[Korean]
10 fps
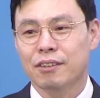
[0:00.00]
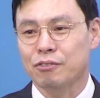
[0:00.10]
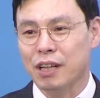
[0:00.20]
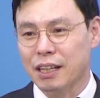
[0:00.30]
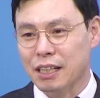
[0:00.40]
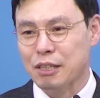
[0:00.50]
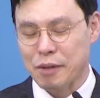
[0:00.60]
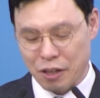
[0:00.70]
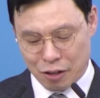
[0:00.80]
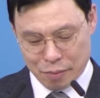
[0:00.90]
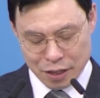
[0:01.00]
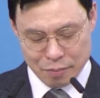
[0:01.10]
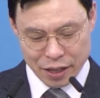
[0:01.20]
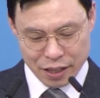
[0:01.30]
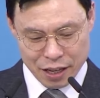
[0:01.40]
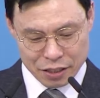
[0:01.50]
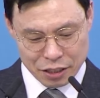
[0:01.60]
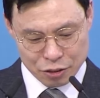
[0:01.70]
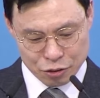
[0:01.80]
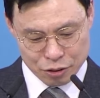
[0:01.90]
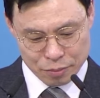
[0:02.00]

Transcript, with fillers: 우리 하나님의 열매를 맺게 하실 줄